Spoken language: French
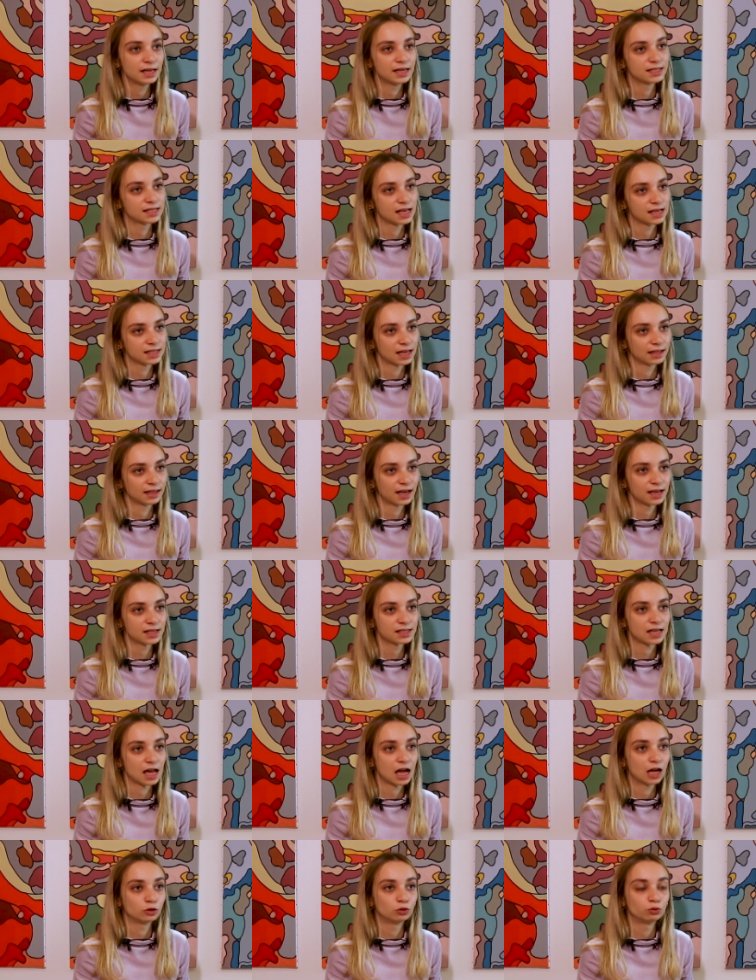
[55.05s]
Et ça
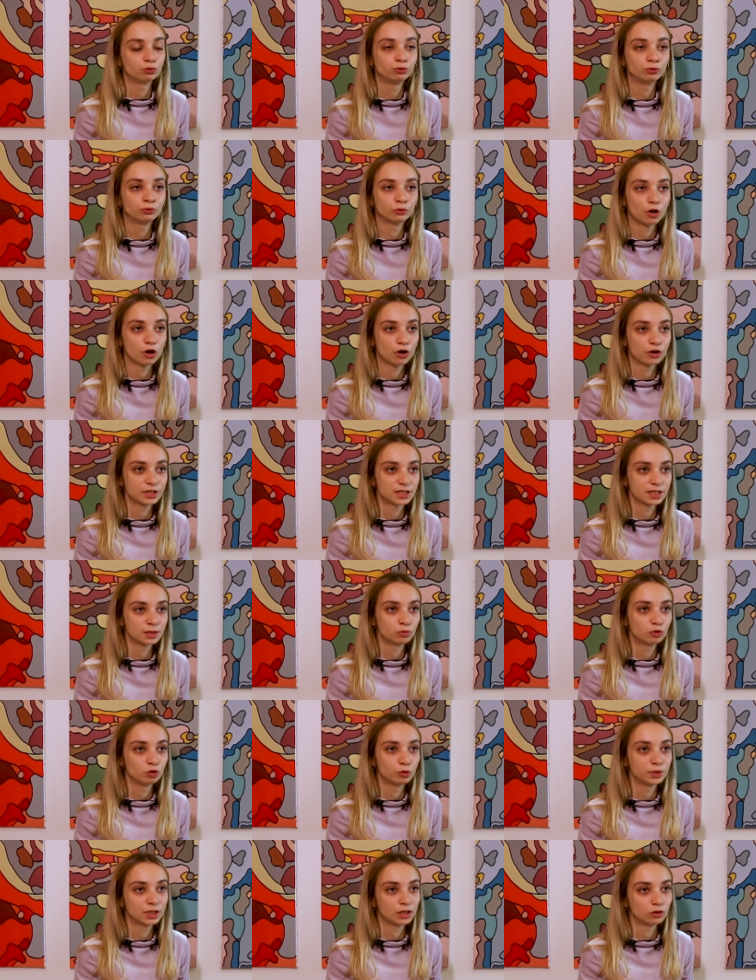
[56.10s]
s'adresse à tout euh,
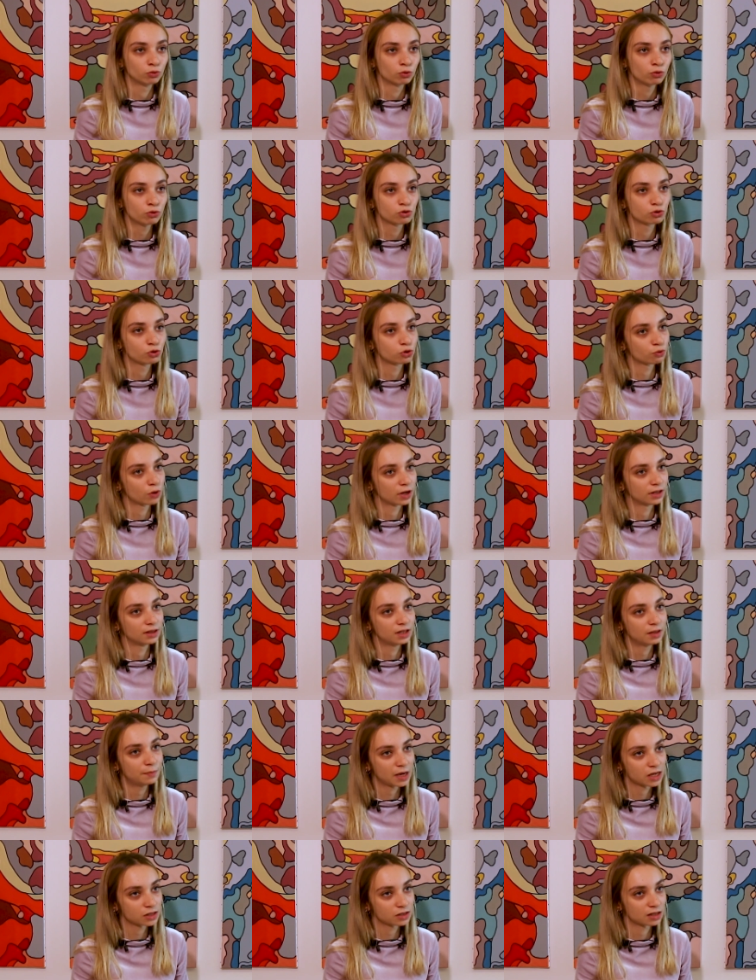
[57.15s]
type de piétons, que ce soit
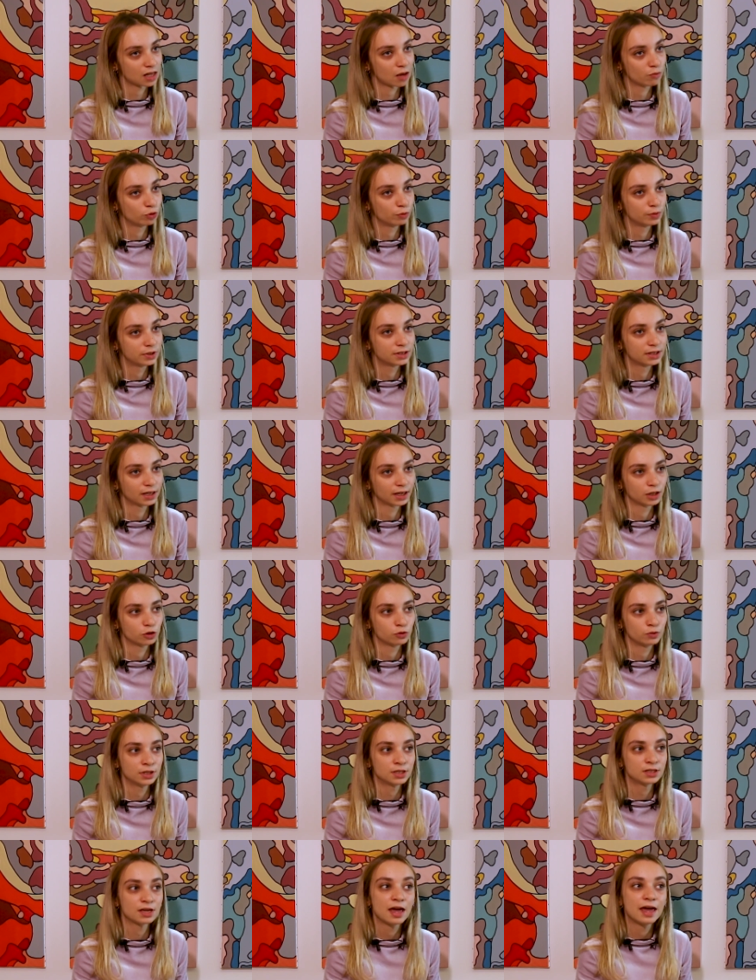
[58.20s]
des personnes à mobilité
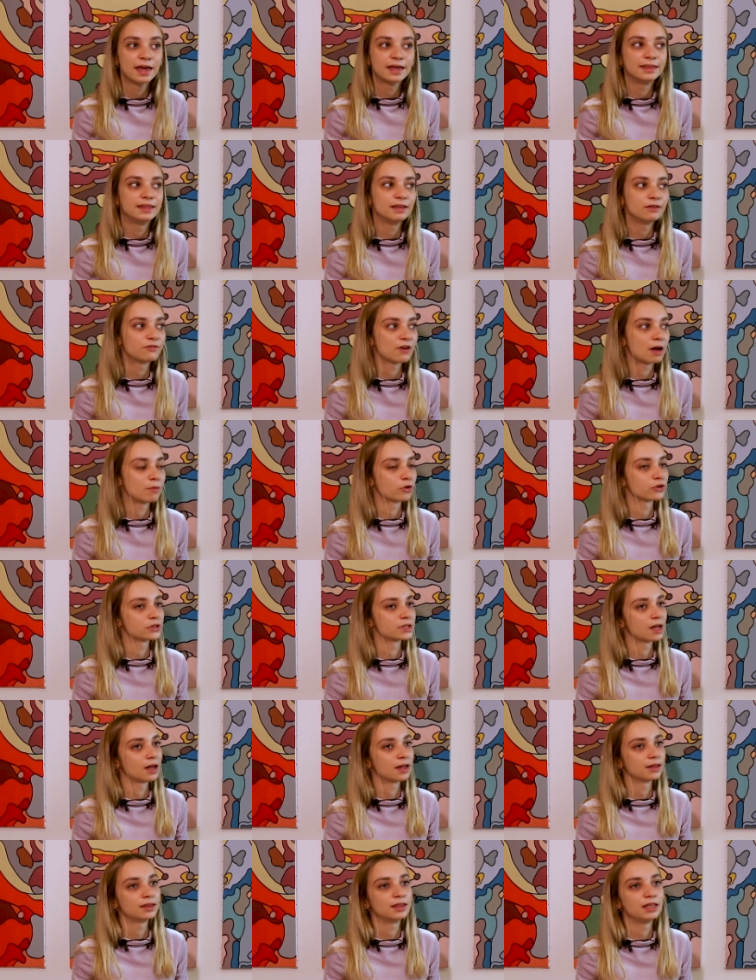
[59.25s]
réduite, des femmes
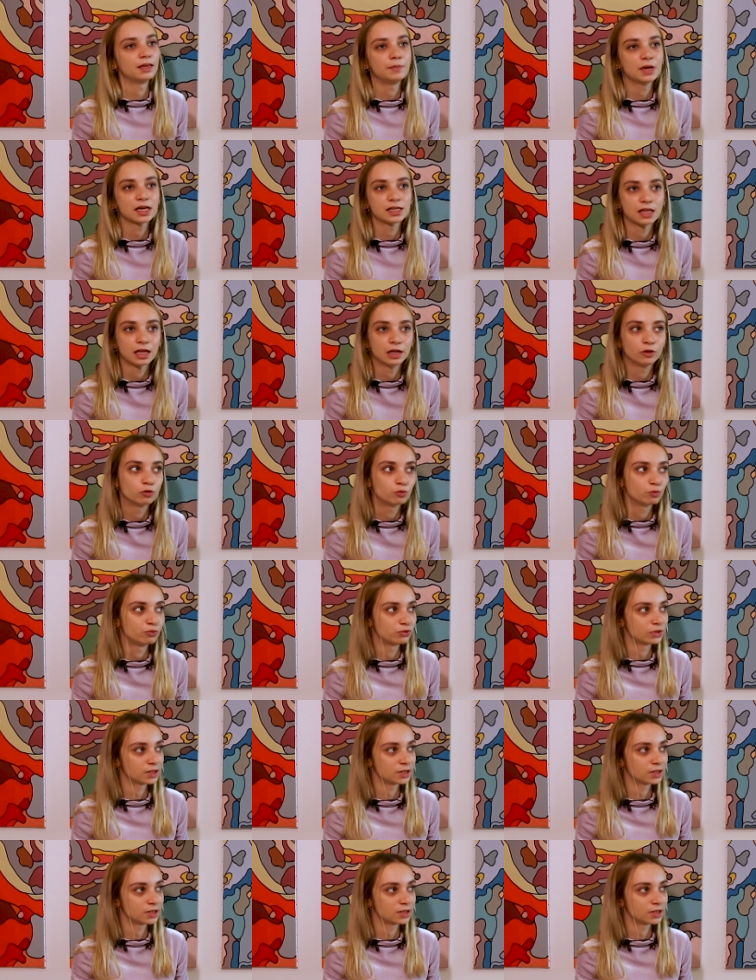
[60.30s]
enceintes, des personnes avec une